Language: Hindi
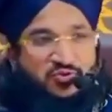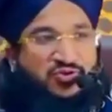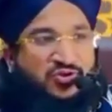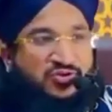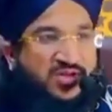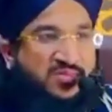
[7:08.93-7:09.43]

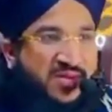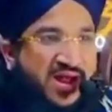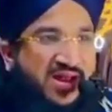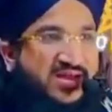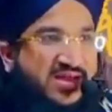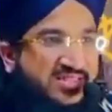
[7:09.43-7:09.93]
दूसरों तक
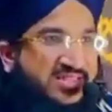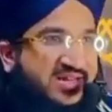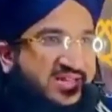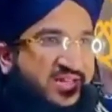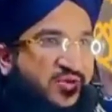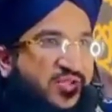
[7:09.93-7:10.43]
माल खर्च
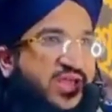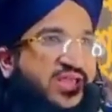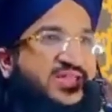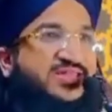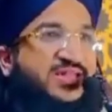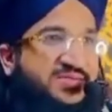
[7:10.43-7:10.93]
करते हो ये
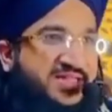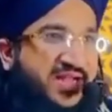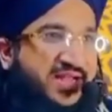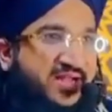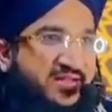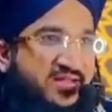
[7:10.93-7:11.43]
किसने
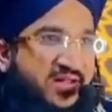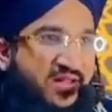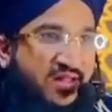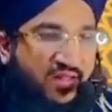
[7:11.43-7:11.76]
बताया